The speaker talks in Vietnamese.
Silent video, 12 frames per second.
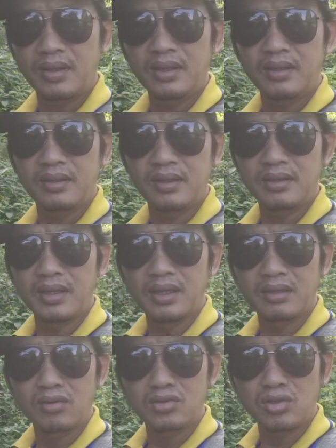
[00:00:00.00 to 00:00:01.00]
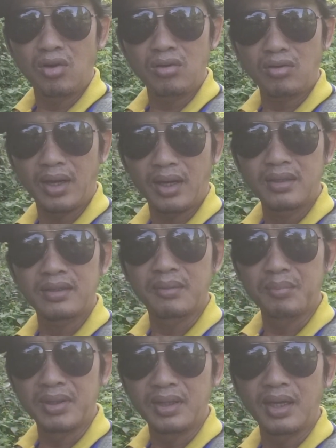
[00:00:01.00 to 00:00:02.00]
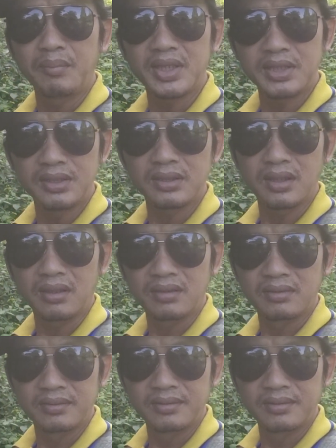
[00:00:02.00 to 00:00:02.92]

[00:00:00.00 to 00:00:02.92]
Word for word: cái cái chuyện nó xó nó ẩn là mình đã biết trước rồi